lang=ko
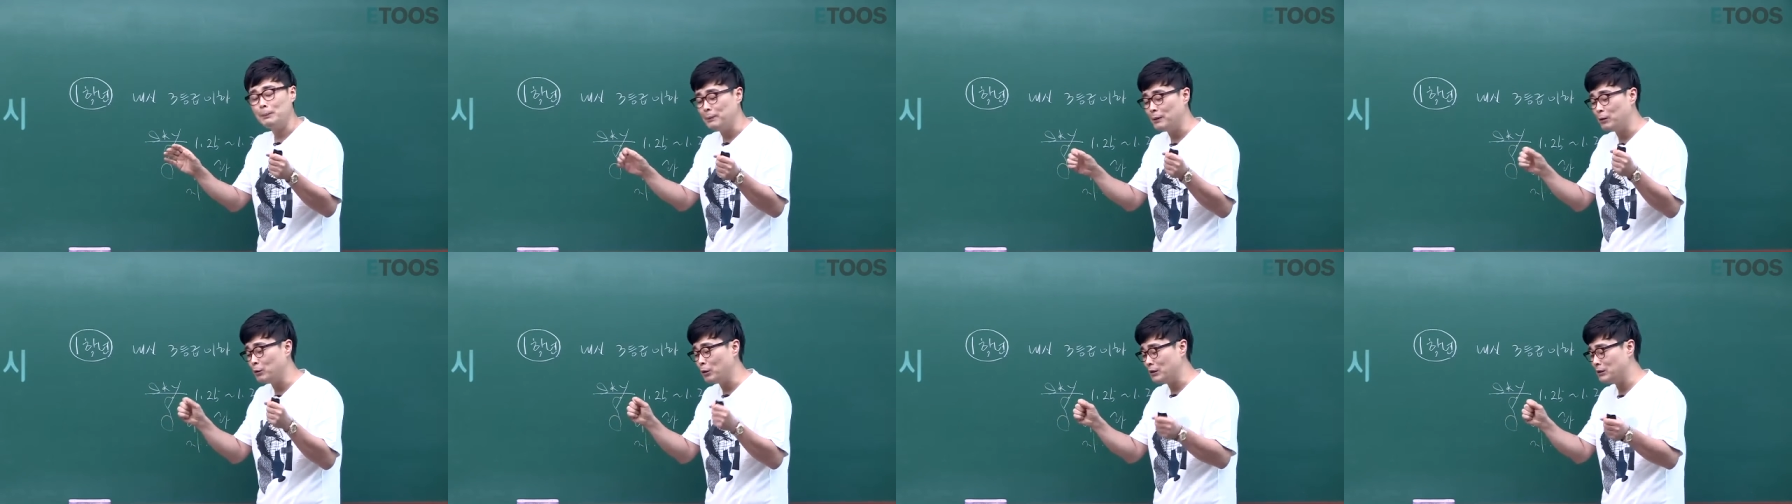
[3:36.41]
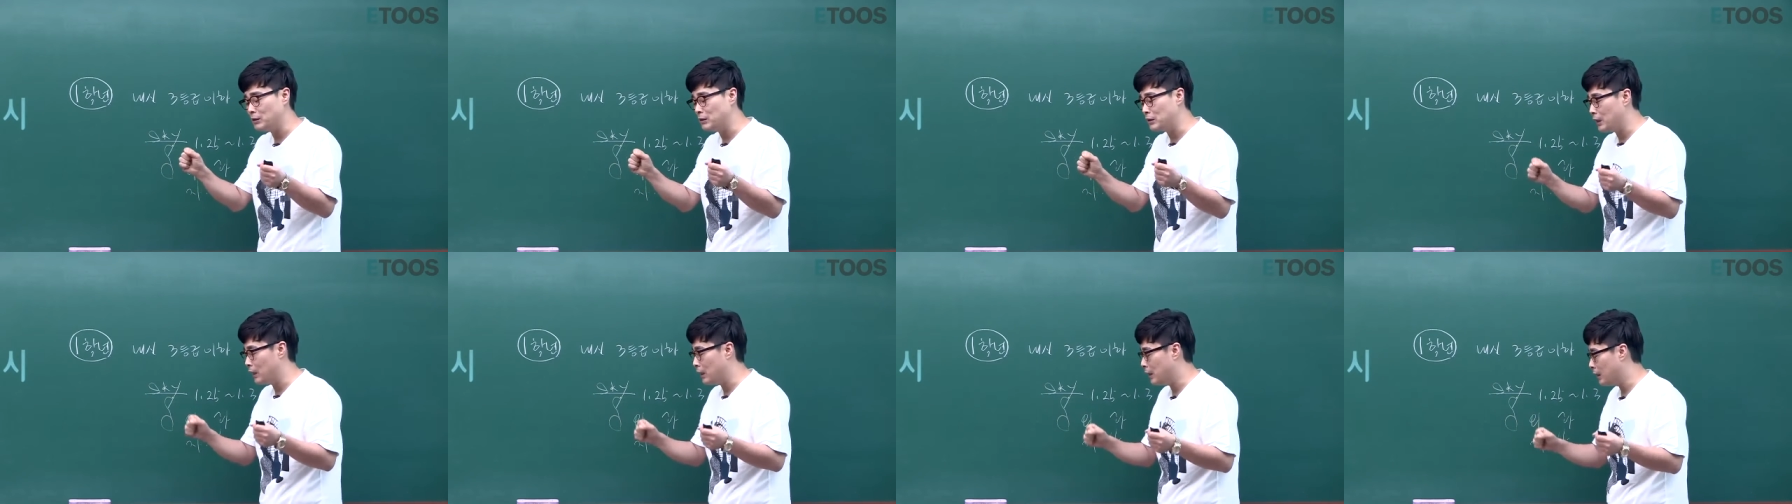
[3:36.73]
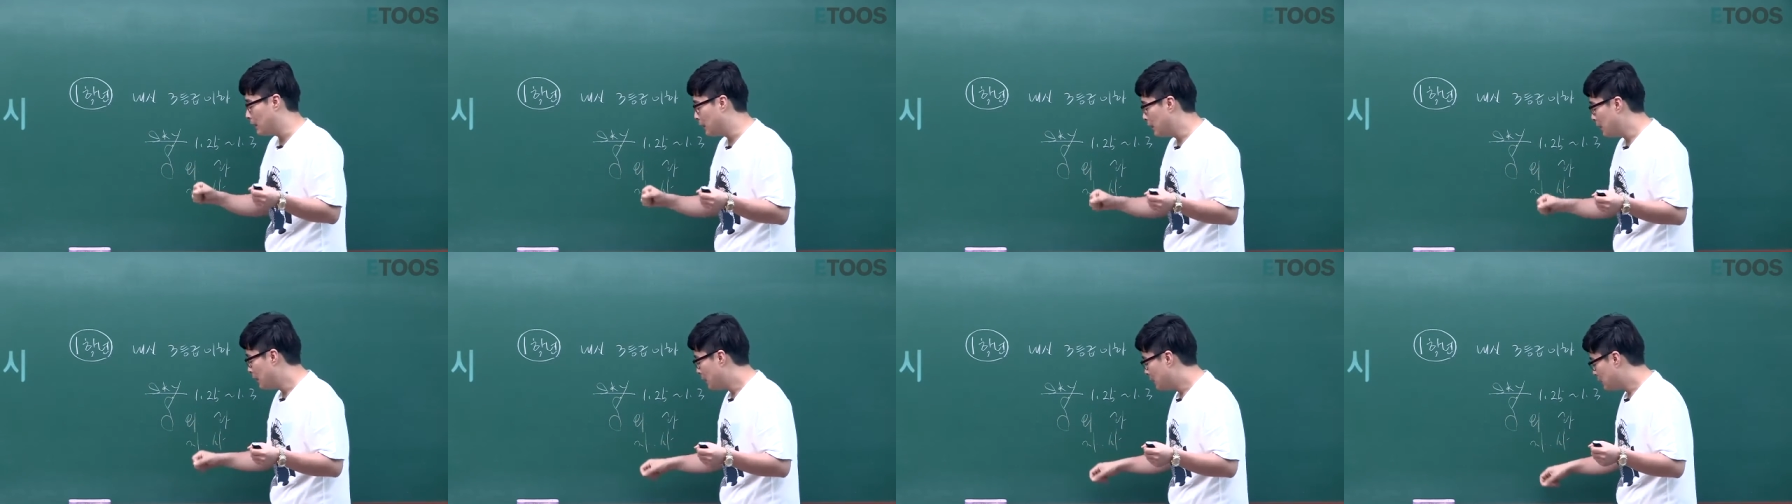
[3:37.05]
비교했을
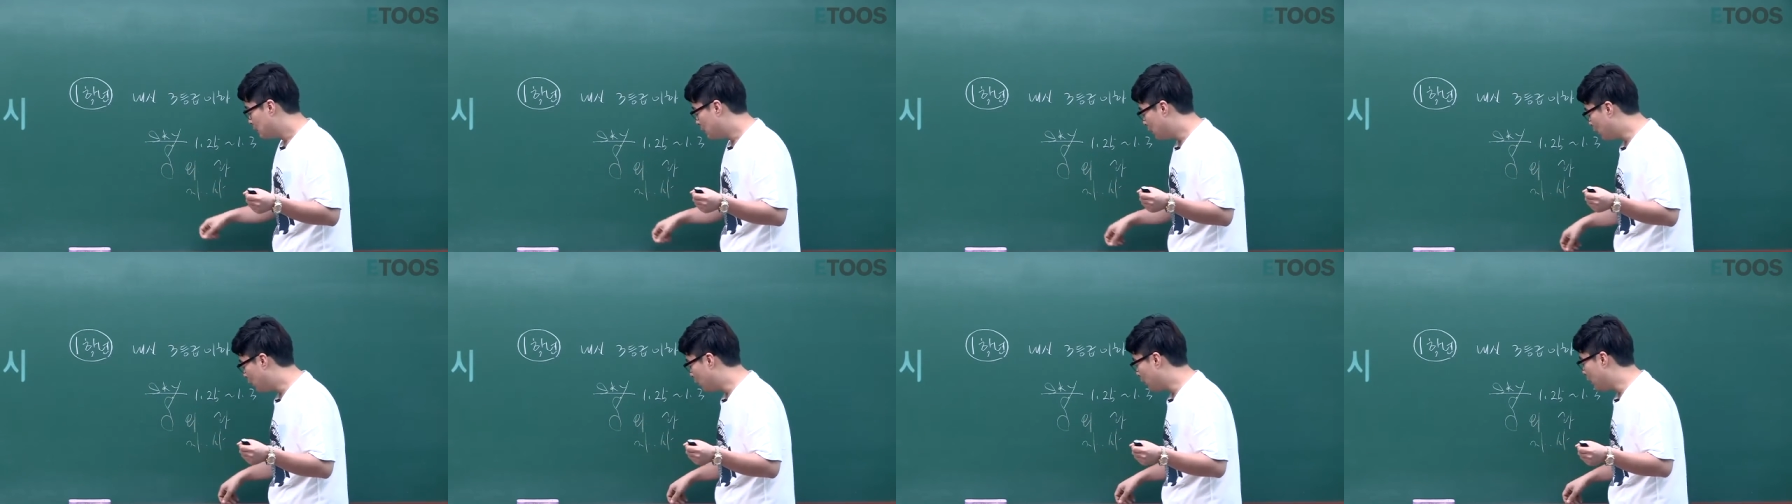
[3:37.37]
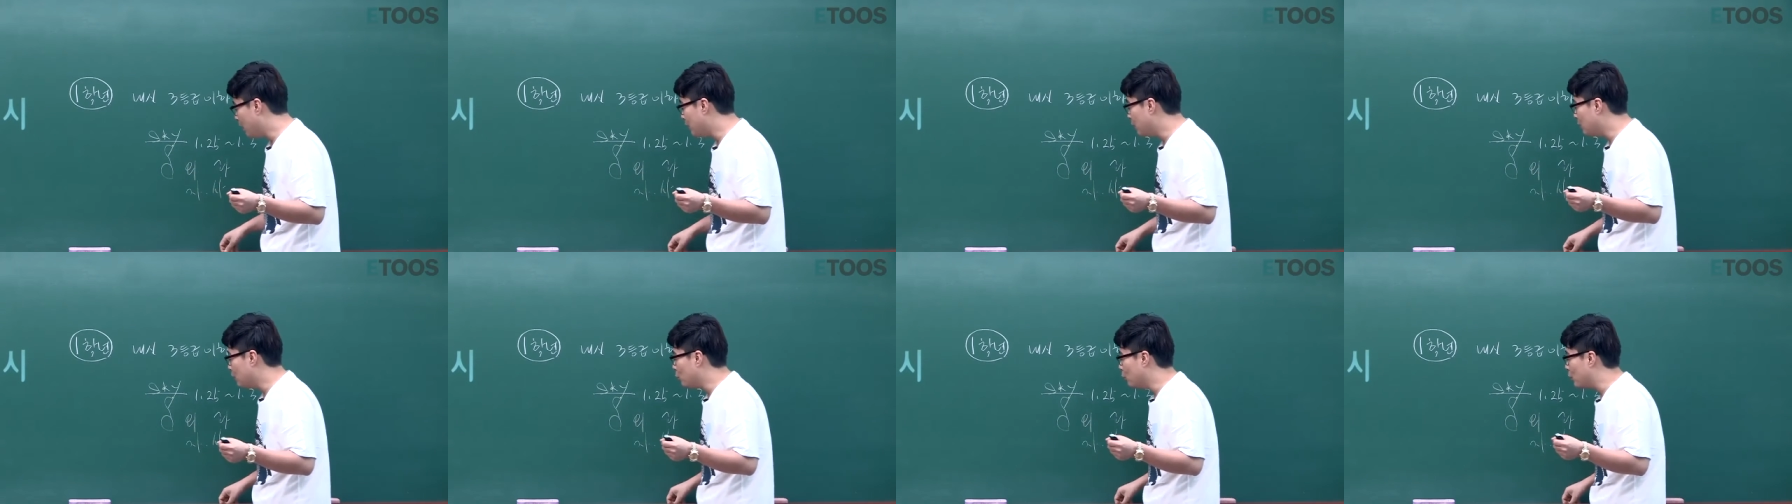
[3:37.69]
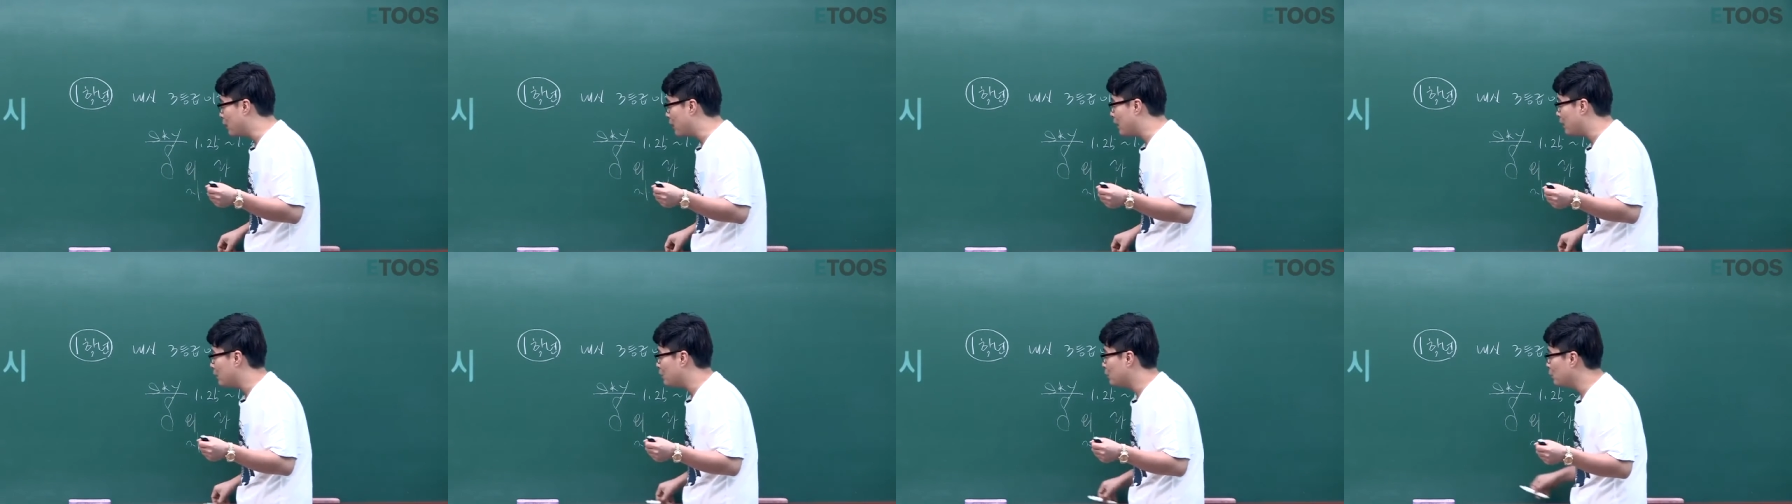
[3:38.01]
때 서울에 있는
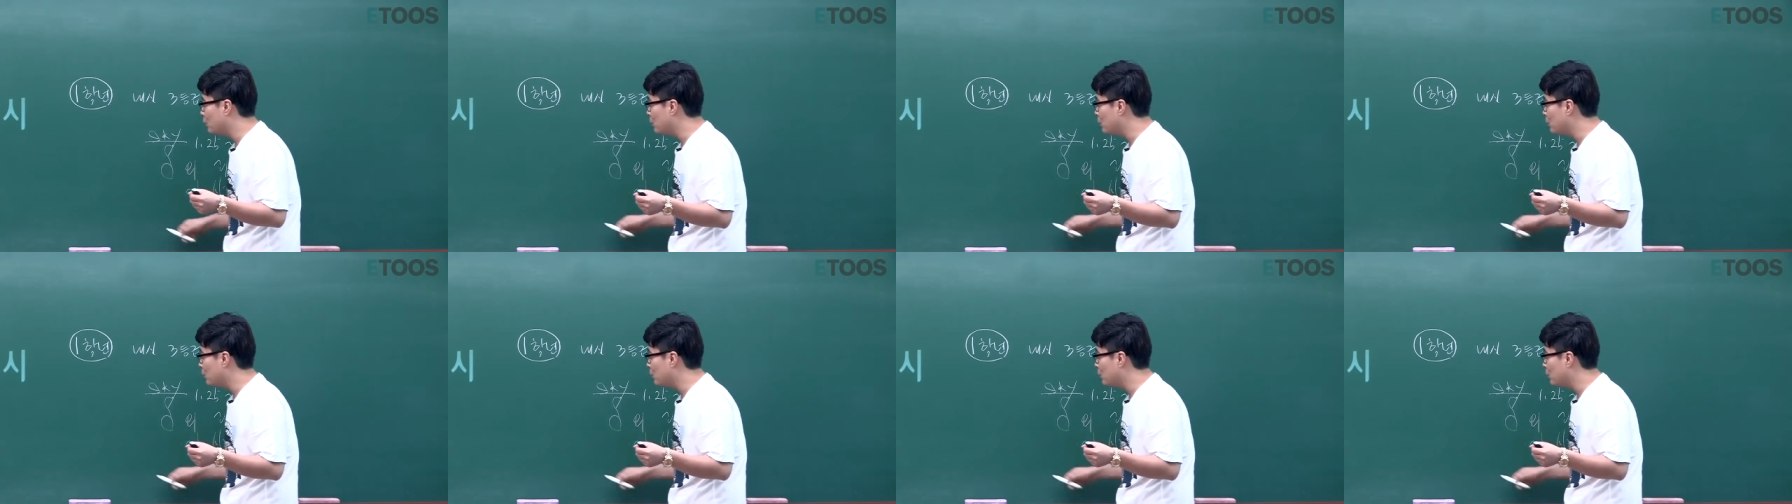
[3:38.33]
과학교